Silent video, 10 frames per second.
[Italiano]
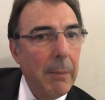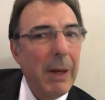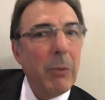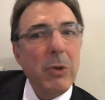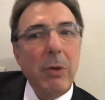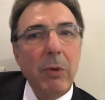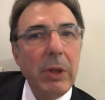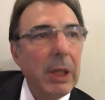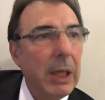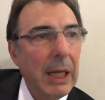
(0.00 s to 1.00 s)
ma questo vuol
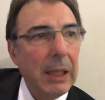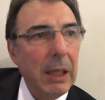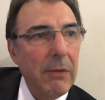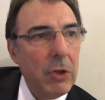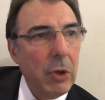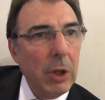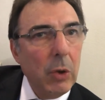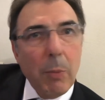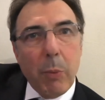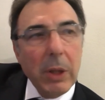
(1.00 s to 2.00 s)
dire che la televisione
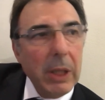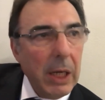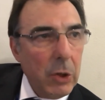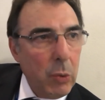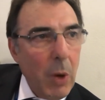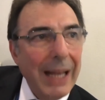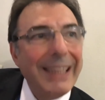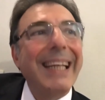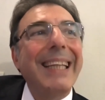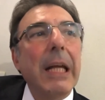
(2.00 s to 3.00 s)
non può andare su
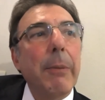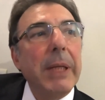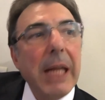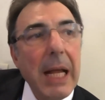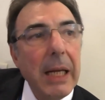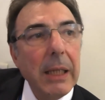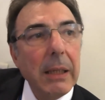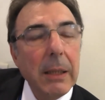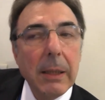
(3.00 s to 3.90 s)
altri terminali?